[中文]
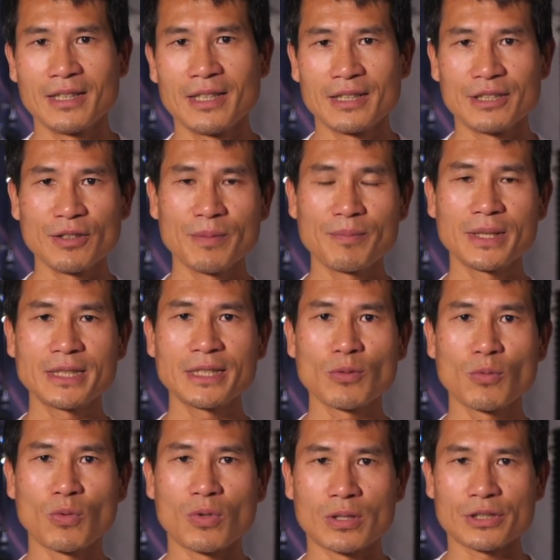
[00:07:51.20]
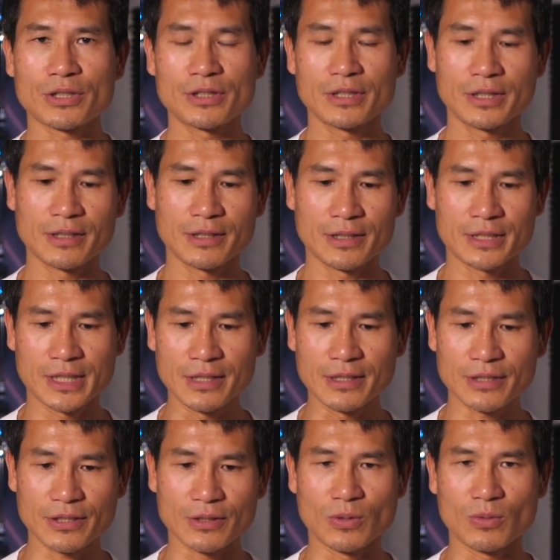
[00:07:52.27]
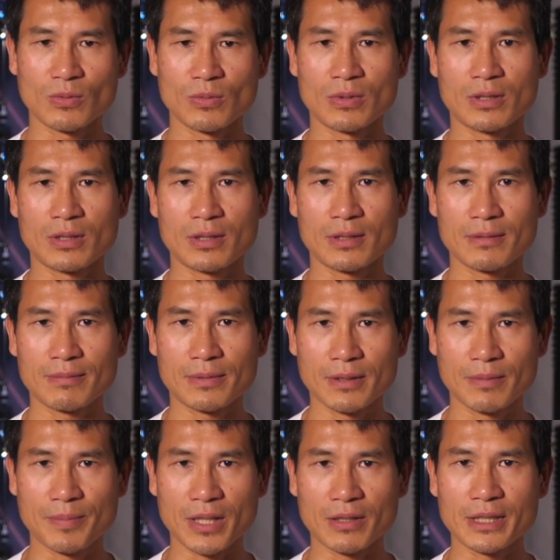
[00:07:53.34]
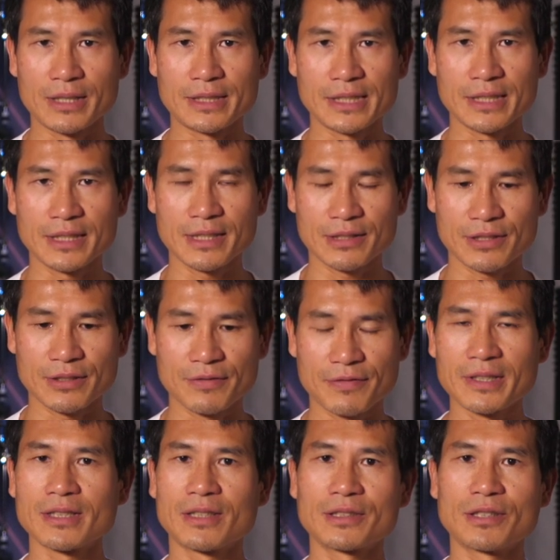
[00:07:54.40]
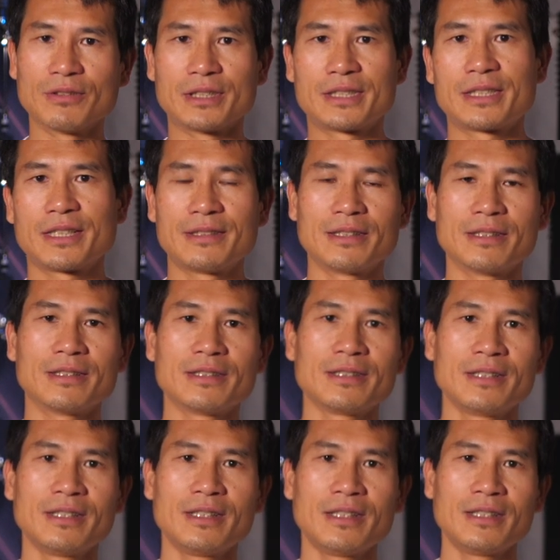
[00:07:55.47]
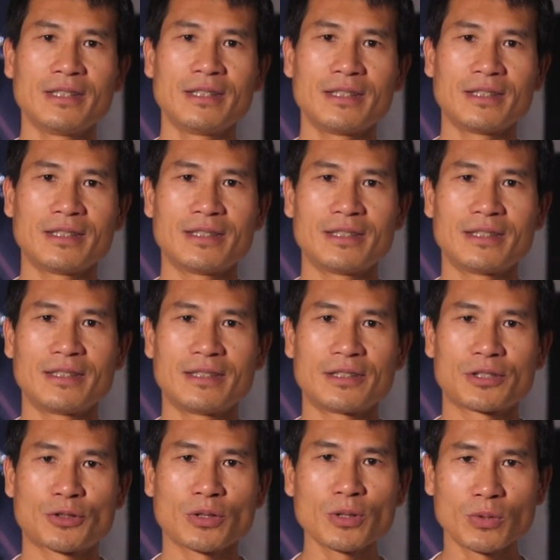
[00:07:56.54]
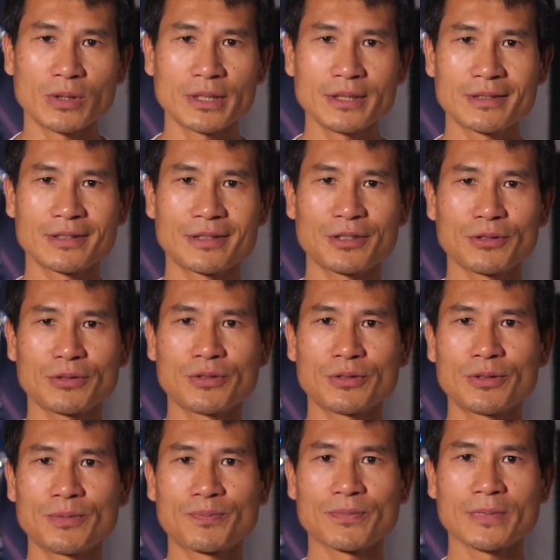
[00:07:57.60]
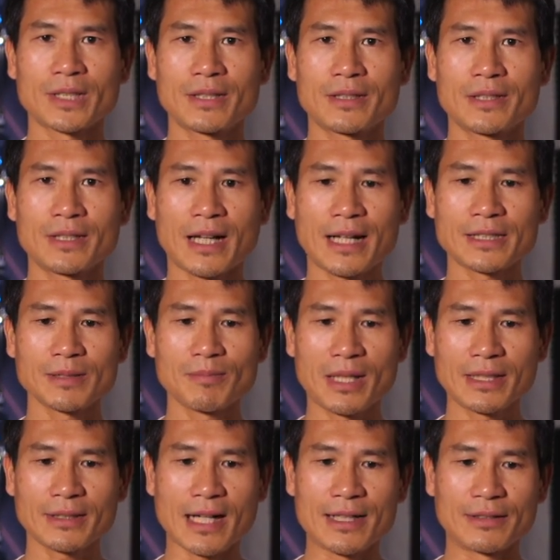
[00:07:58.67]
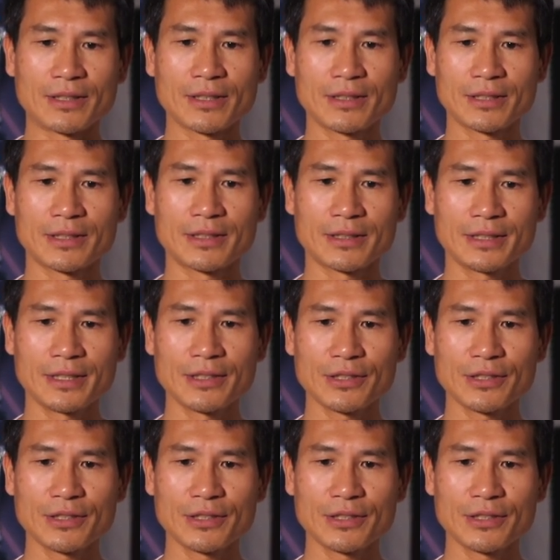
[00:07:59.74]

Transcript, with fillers: 因为毕竟我是一个新手，我的表演经验是非常有限的，所以我一直就还是蛮忐忑的。一